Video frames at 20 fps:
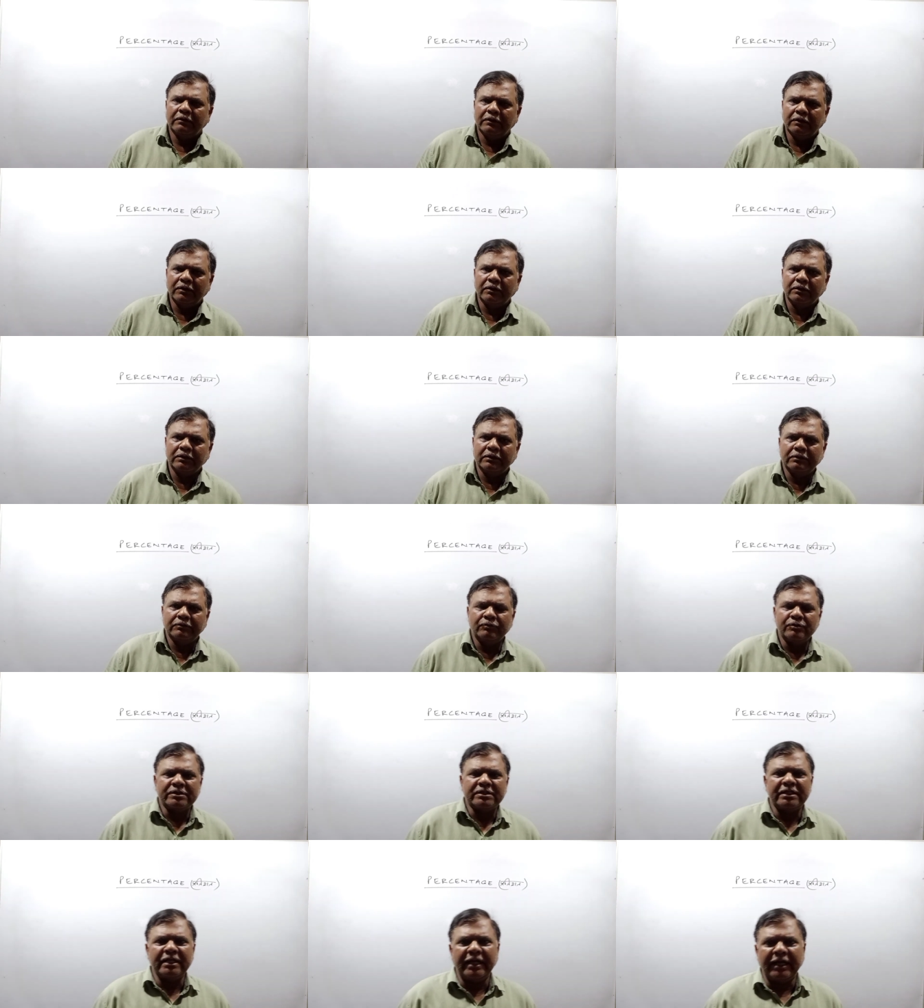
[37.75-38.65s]
और
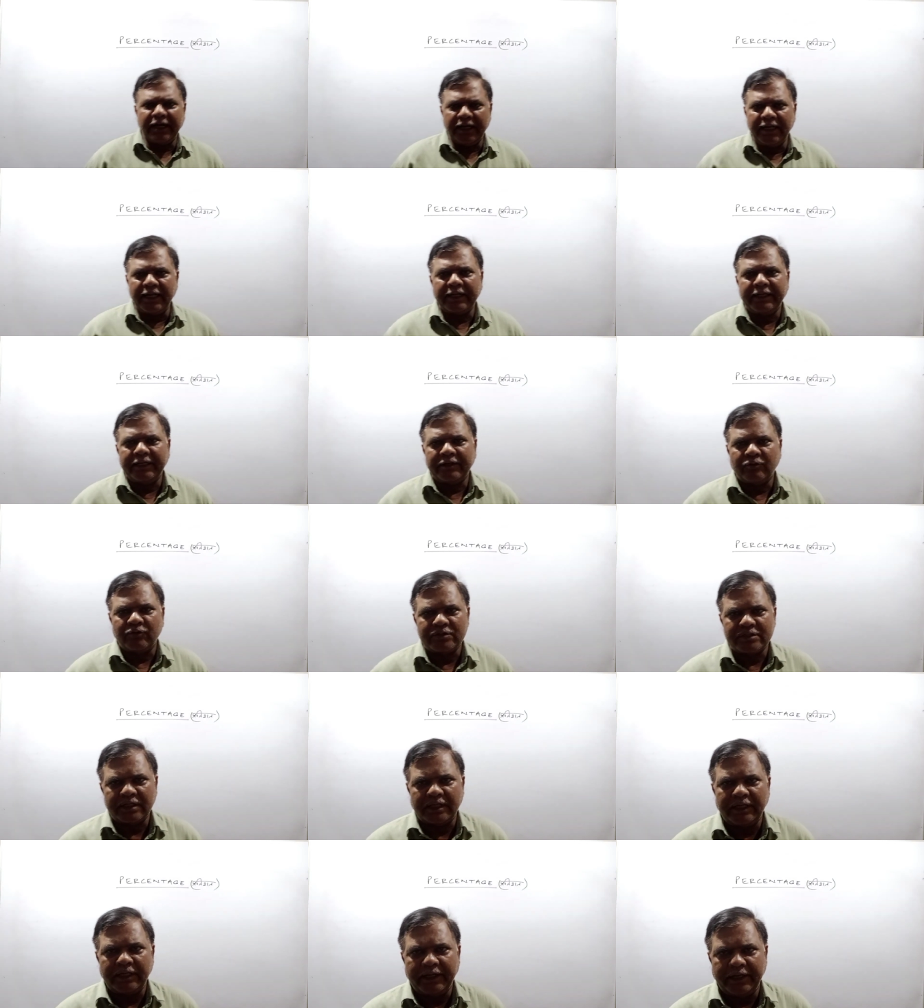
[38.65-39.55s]
उससे अलग एक
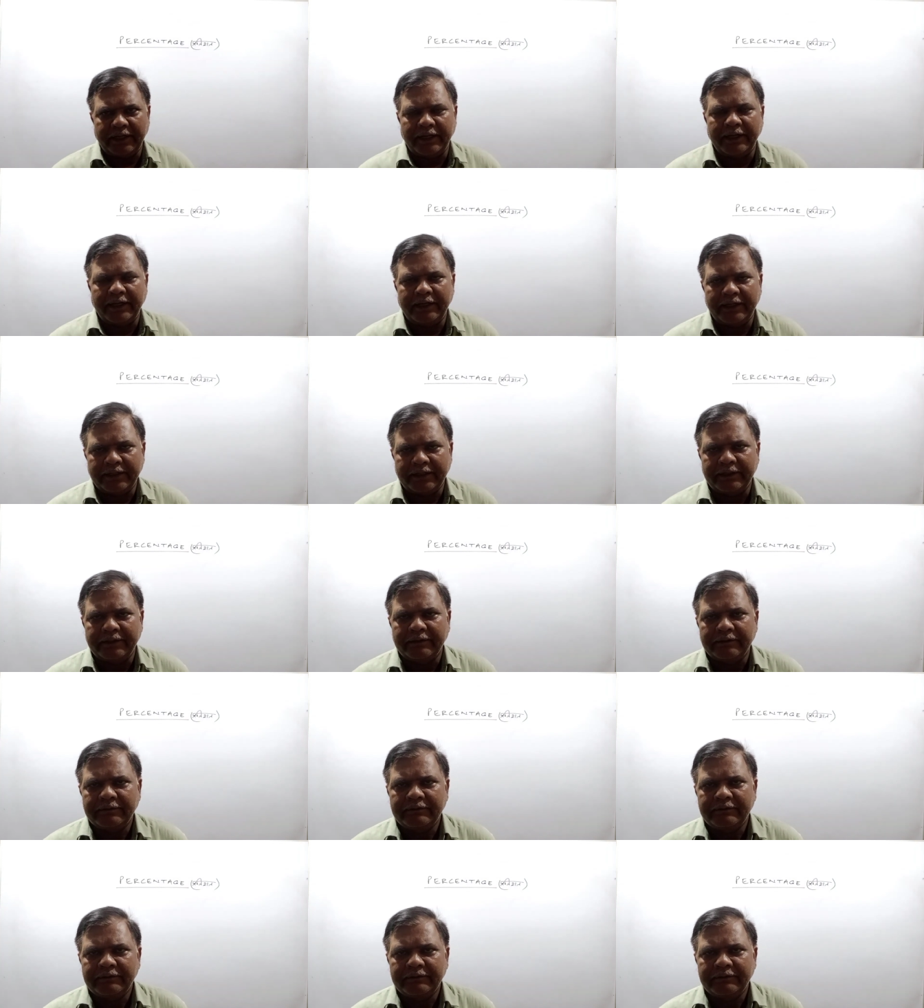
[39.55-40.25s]
क्वेश्चन ले रहे हैं लेकिन